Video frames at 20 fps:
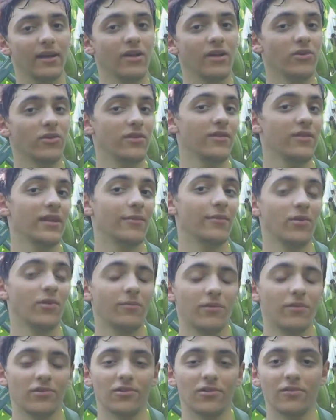e noi ci vediamo in
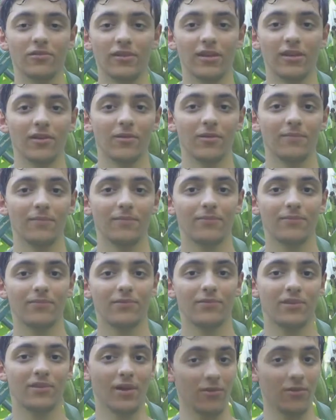un prossimo video.
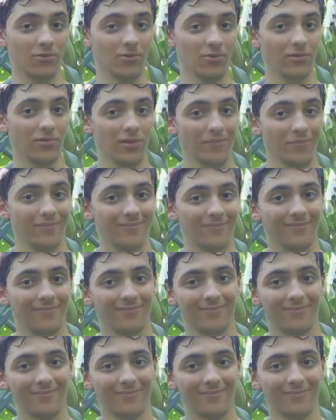Ciao a tutti!